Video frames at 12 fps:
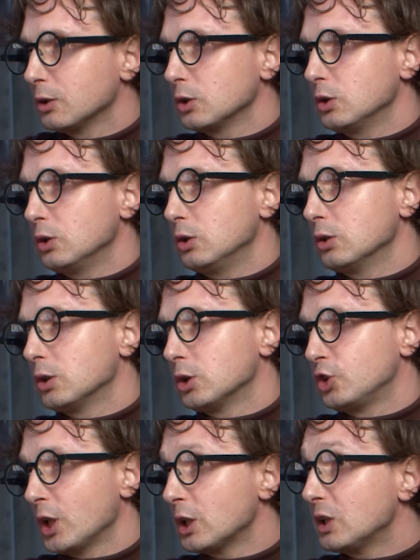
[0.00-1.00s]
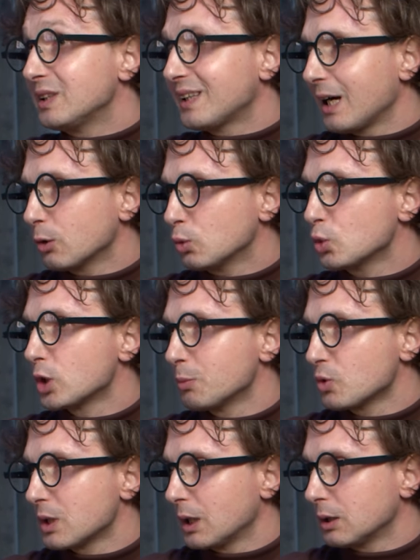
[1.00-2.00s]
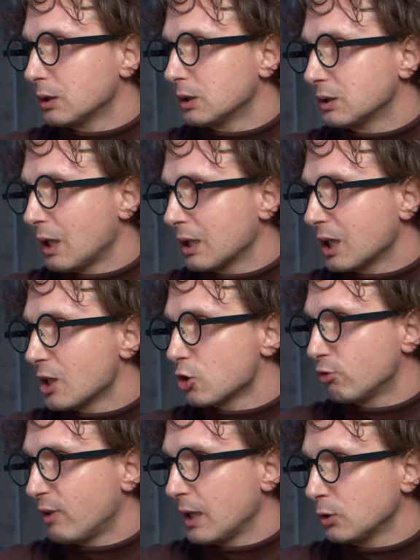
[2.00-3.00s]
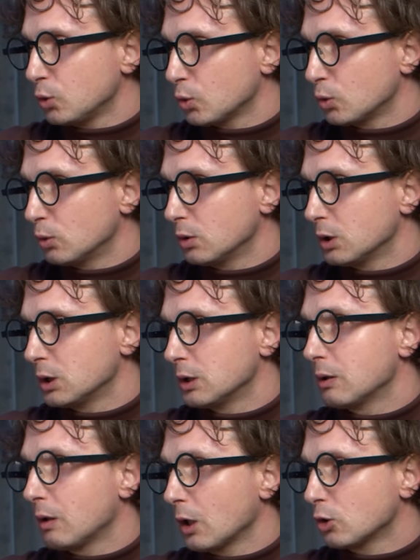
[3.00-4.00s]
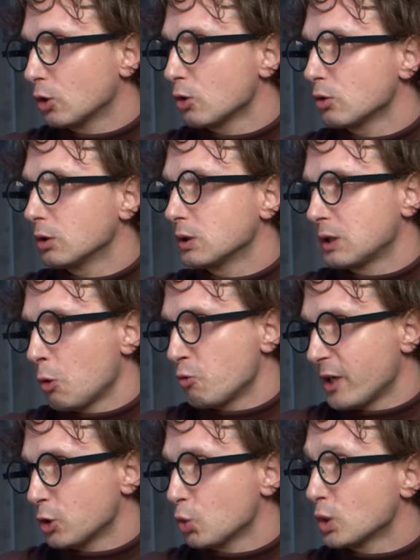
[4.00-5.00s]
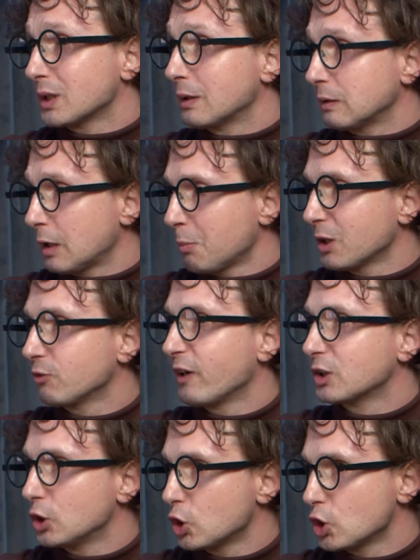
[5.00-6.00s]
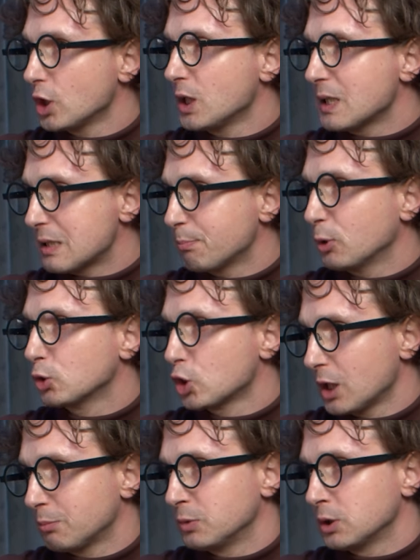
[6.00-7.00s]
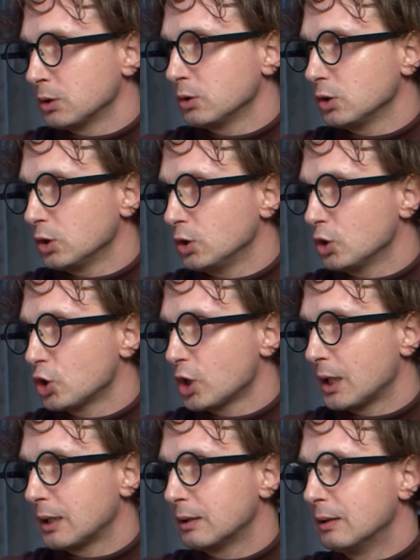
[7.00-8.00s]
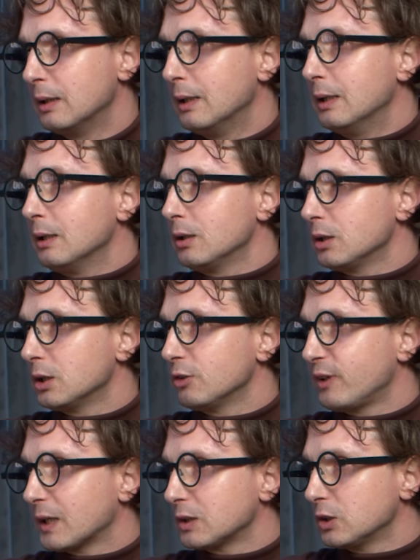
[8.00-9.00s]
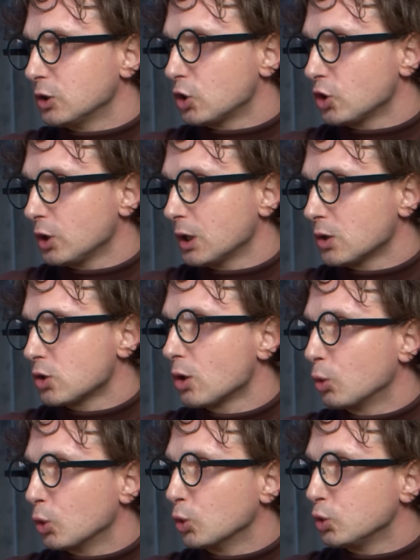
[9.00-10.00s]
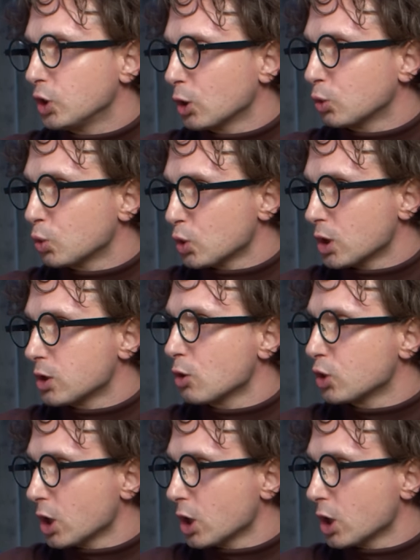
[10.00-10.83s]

I e, dzięki tak dużemu za zaangażowaniu e, rektor zauważył, że ten temat faktycznie jest potrzebny i że e, faktycznie są ludzie, którzy chcą